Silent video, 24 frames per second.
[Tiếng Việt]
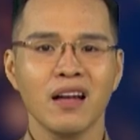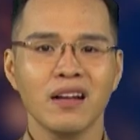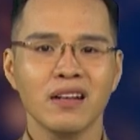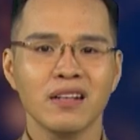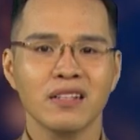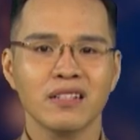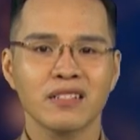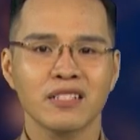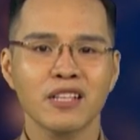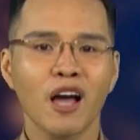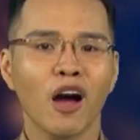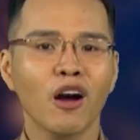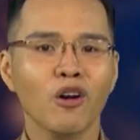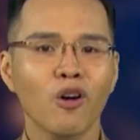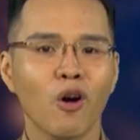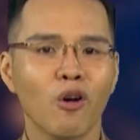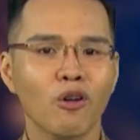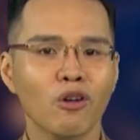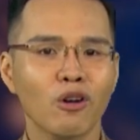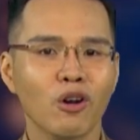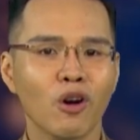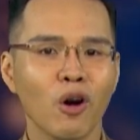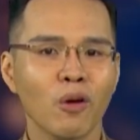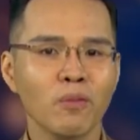Do
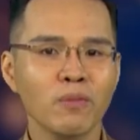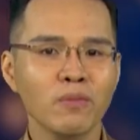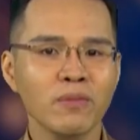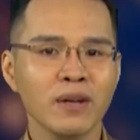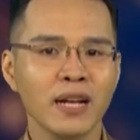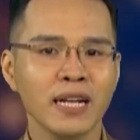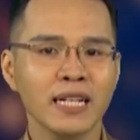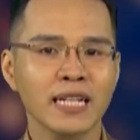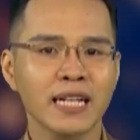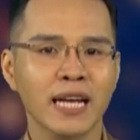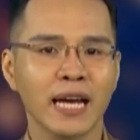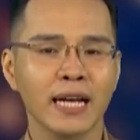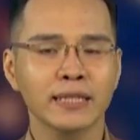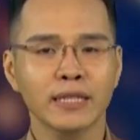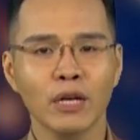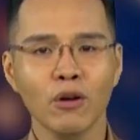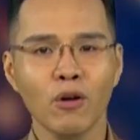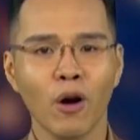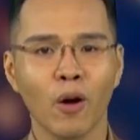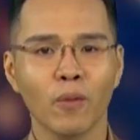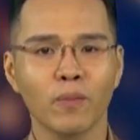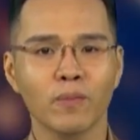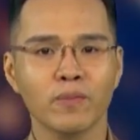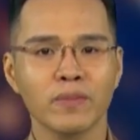nguồn cung linh kiện
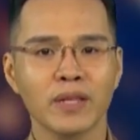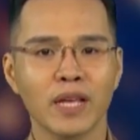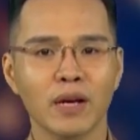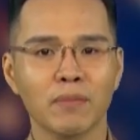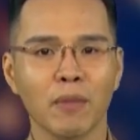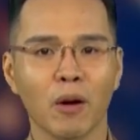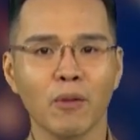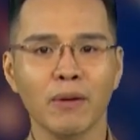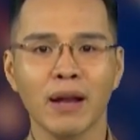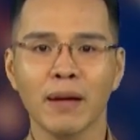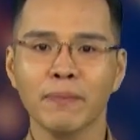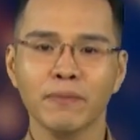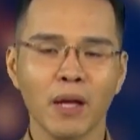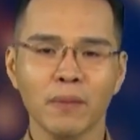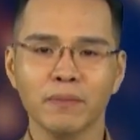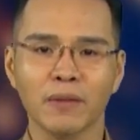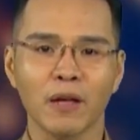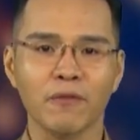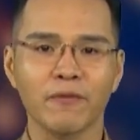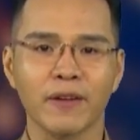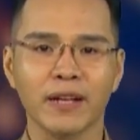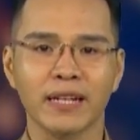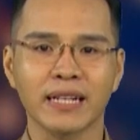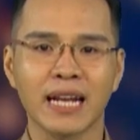thiếu hụt, nhiều mẫu laptop
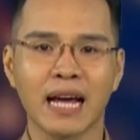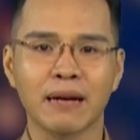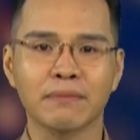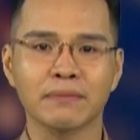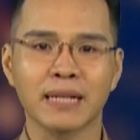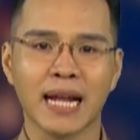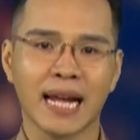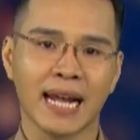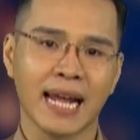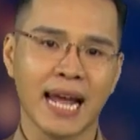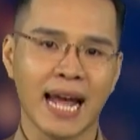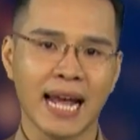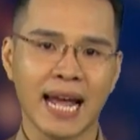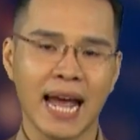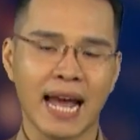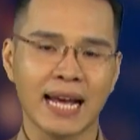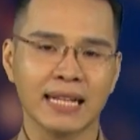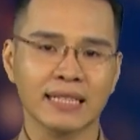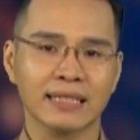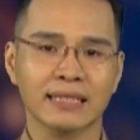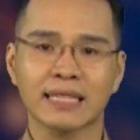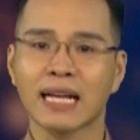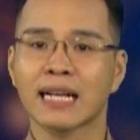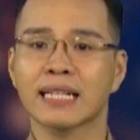tại Việt Nam đang khan
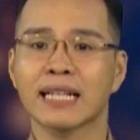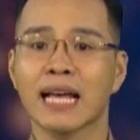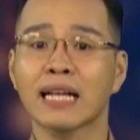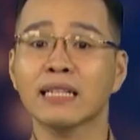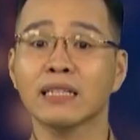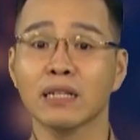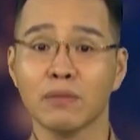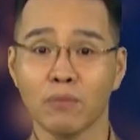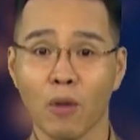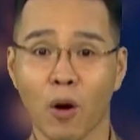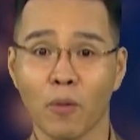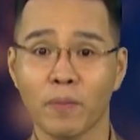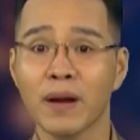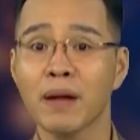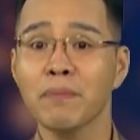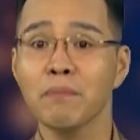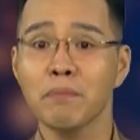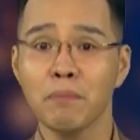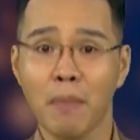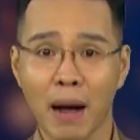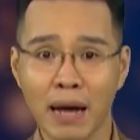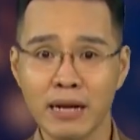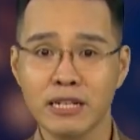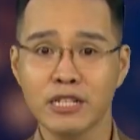hàng, tăng giá từ 1
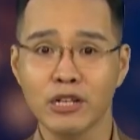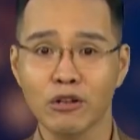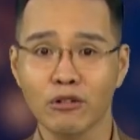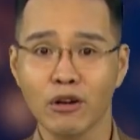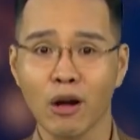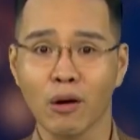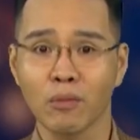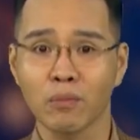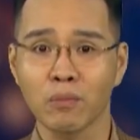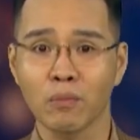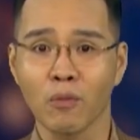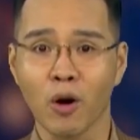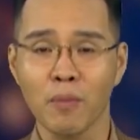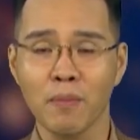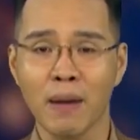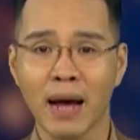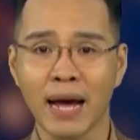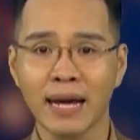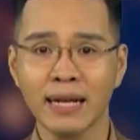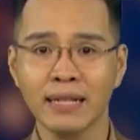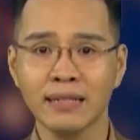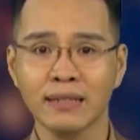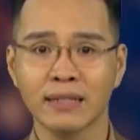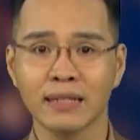đến 3 triệu đồng mỗi
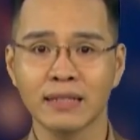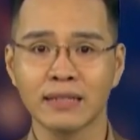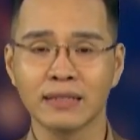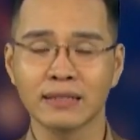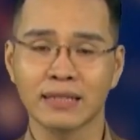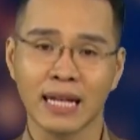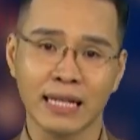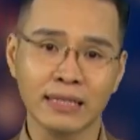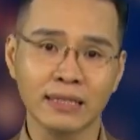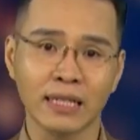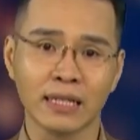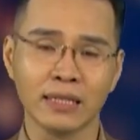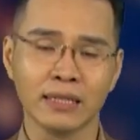máy từ tháng 4.